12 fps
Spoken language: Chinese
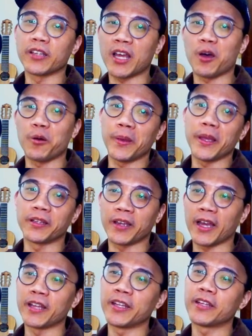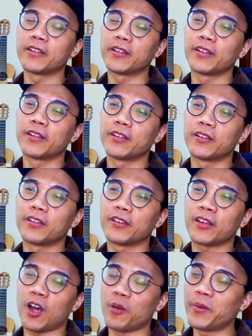拷贝的概念，“
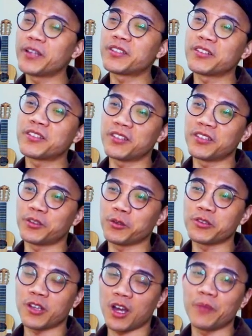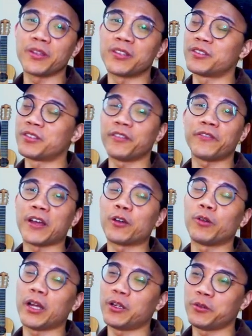拷贝”这个字都是 “copy” 直接翻
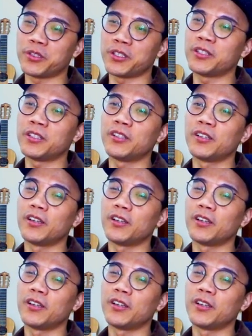过来的。我记得，